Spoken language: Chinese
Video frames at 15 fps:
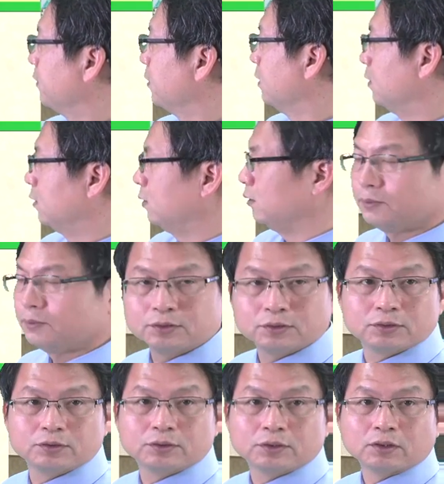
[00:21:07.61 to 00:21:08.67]
啊，我们就
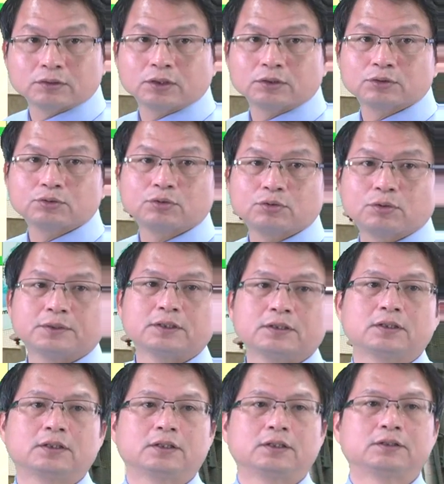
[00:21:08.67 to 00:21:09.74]
去打造出我们的
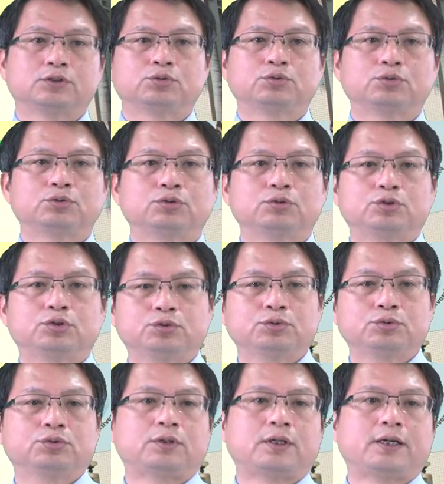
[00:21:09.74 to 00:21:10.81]
呃除数
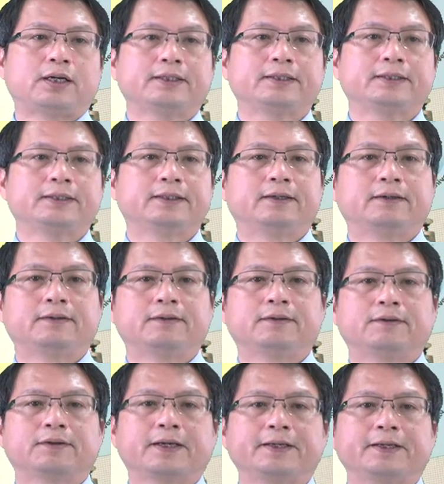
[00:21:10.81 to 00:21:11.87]
出来
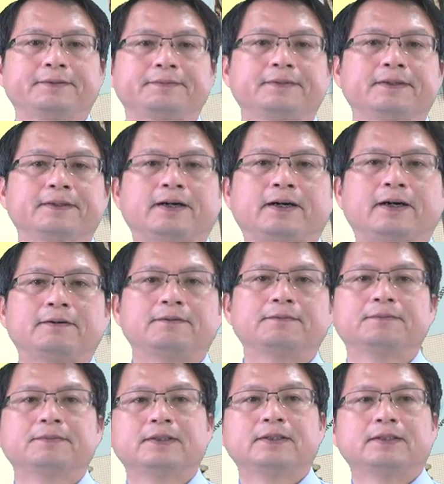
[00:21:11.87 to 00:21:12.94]
啊，OK，好，
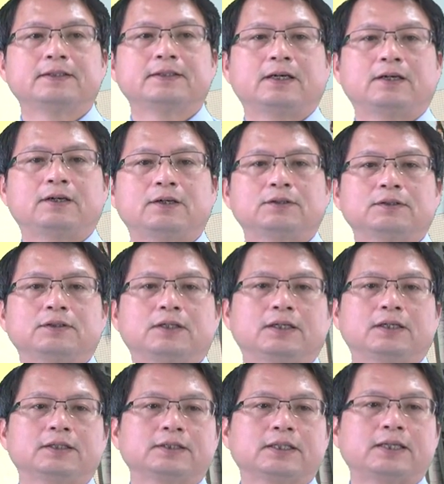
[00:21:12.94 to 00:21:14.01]
然后
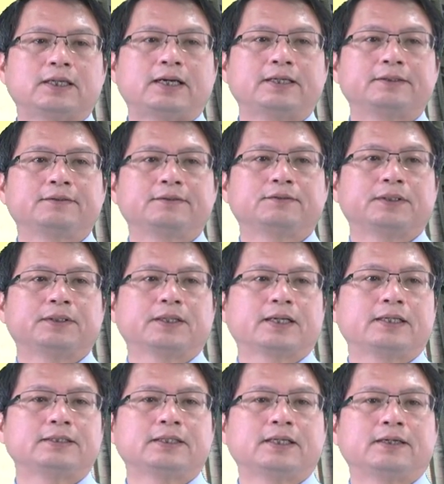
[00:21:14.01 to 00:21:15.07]
啊再来，我们来
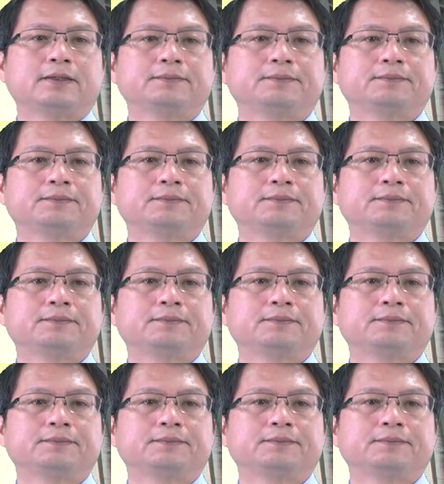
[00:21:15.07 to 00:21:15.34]
看一下，